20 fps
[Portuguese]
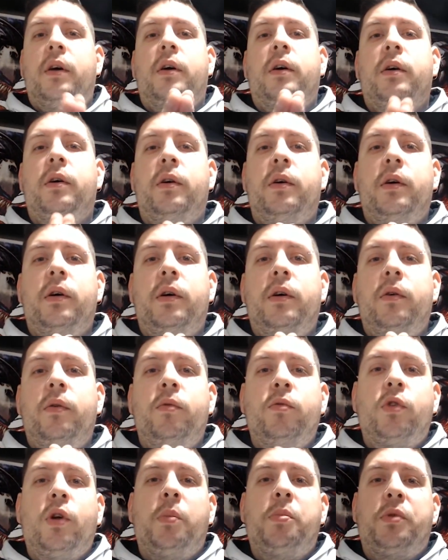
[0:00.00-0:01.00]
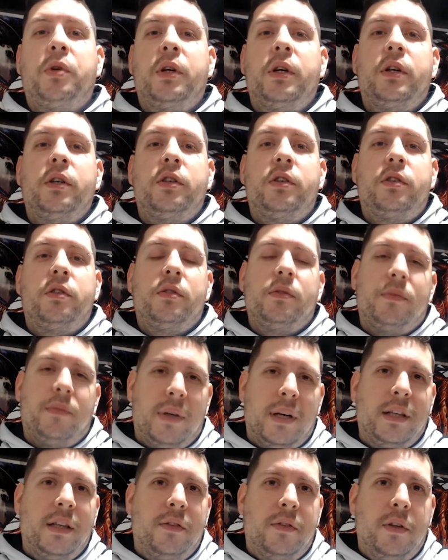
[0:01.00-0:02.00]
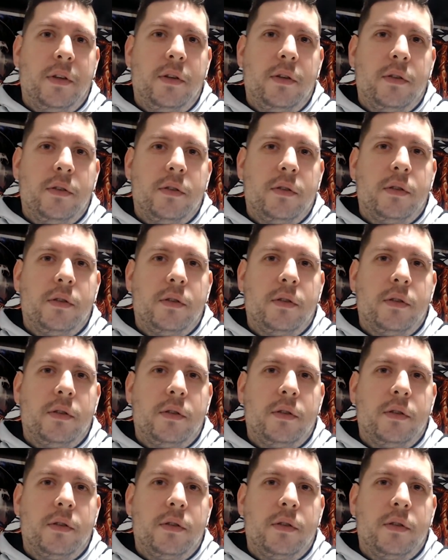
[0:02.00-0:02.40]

uh, um top 3 é difícil,